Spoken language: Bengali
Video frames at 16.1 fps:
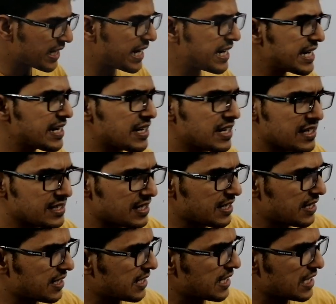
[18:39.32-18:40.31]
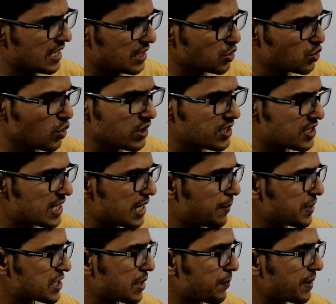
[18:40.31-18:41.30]
একটা ক্যান্ডেল জ্বলছে
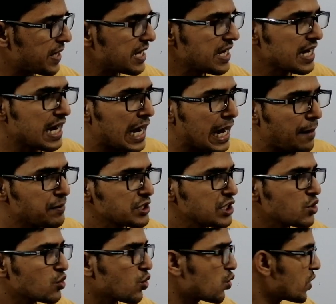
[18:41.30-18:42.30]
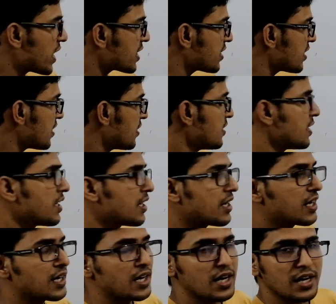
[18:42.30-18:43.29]
আমার সামনে আমি যদি কোনো একটা
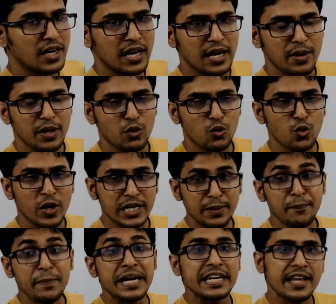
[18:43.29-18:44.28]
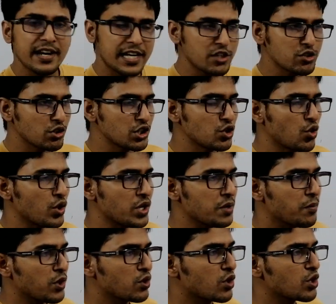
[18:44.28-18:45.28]
কোনো একটা মেটালকে যদি ধরি
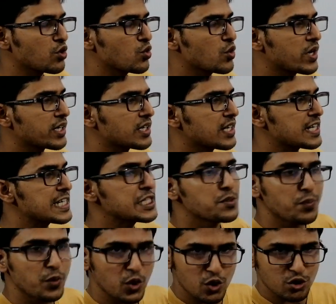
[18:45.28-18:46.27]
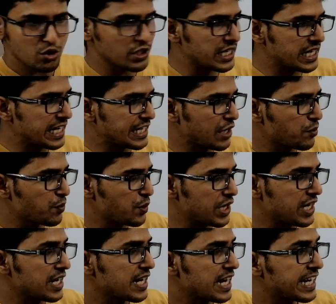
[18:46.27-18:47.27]
মনে করো কোনো একটা স্পুনকে যদি এটার
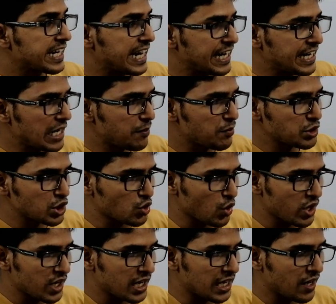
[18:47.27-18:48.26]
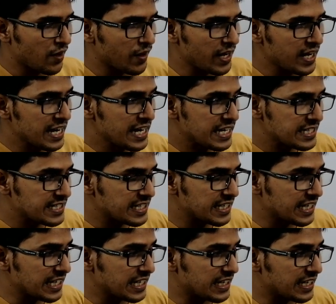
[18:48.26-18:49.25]
উপরে এই ক্যান্ডেলের মধ্যে ধরে রাখা হয় যে
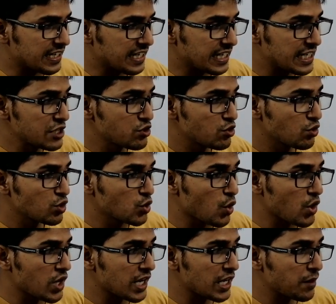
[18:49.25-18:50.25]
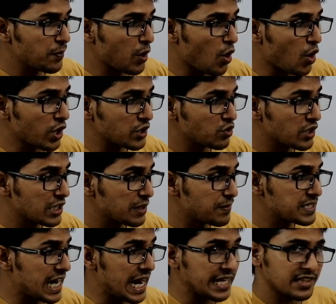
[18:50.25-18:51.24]
কিছুক্ষণ ধরে রাখার পরে হঠাৎ করে
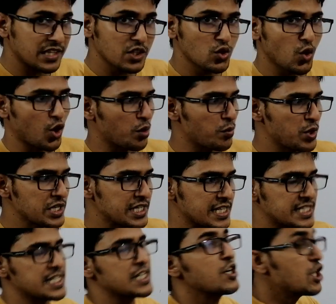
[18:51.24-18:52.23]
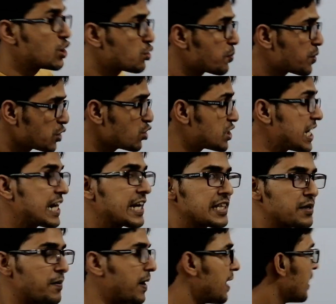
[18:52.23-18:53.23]
দেখবে যে হাত কিন্তু গরম হয়ে যাচ্ছে তুমি কিন্তু ছেড়ে
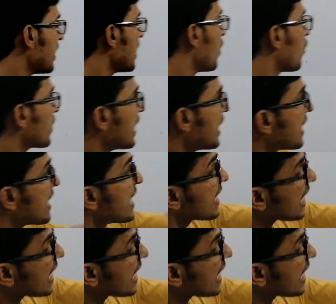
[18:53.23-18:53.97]
দিবা ওকে